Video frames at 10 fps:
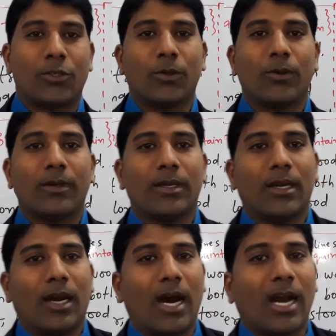जो
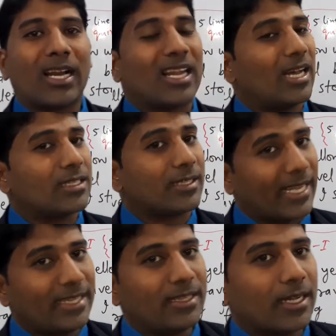क्लास
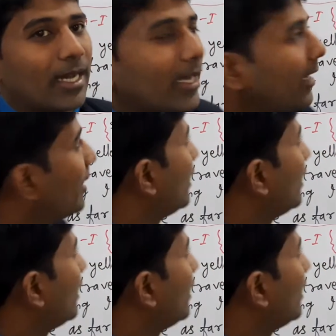नाइन्थ का है